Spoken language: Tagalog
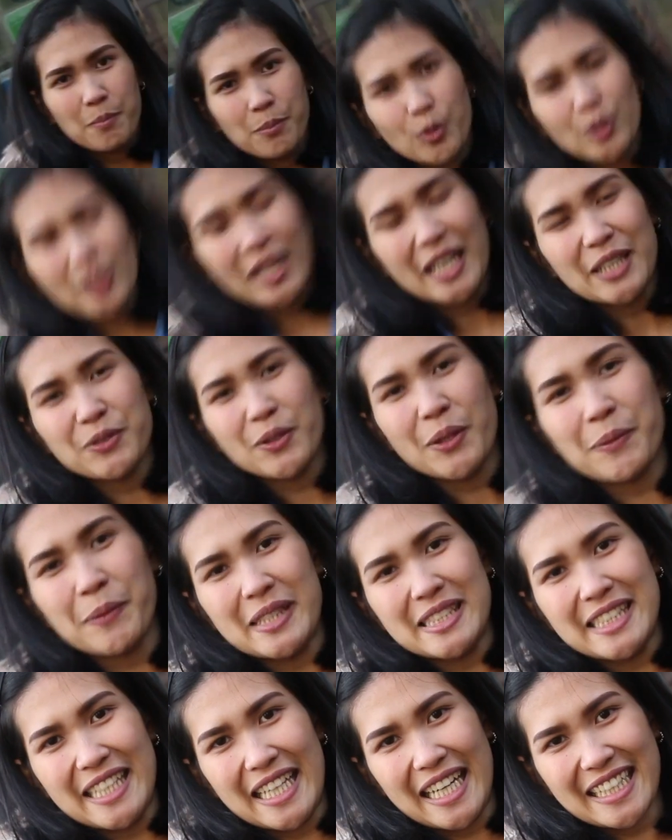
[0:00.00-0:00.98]
Mula Nueva
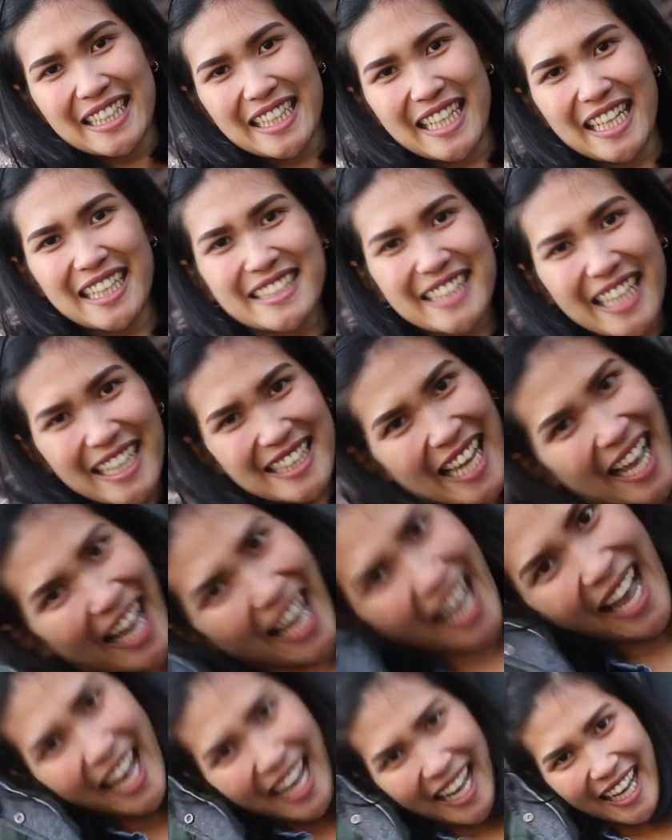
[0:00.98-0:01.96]
Ecija hanggang Den
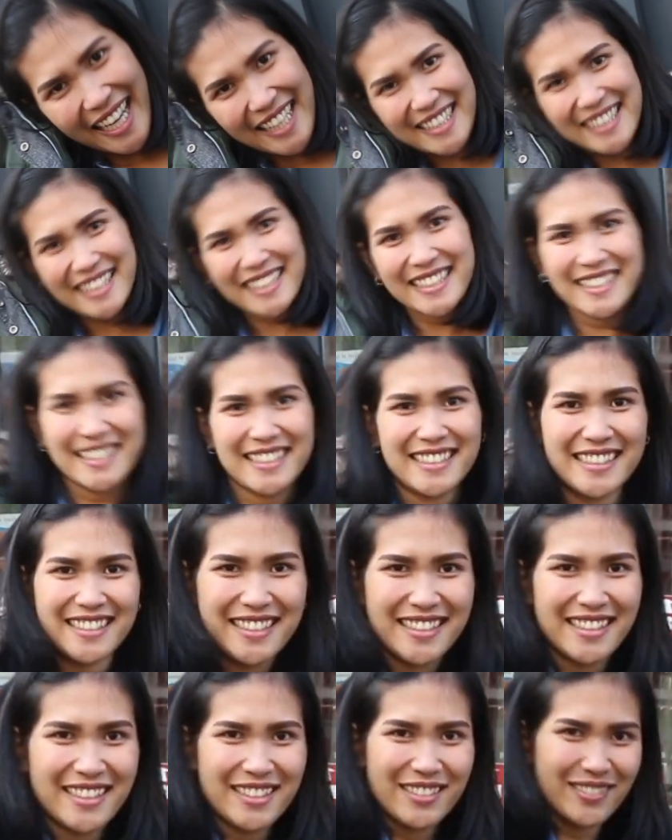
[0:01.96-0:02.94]
Haag!
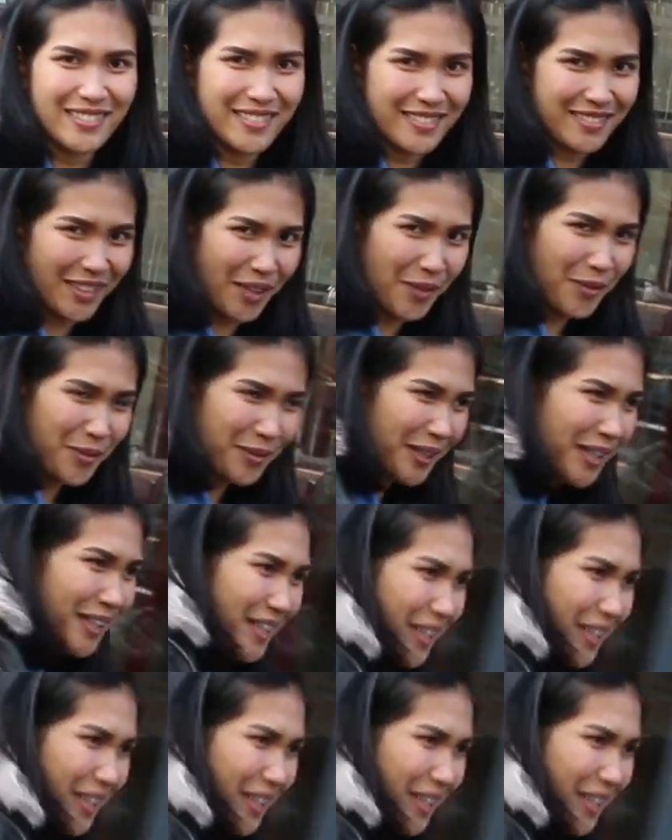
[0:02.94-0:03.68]
Sayaw!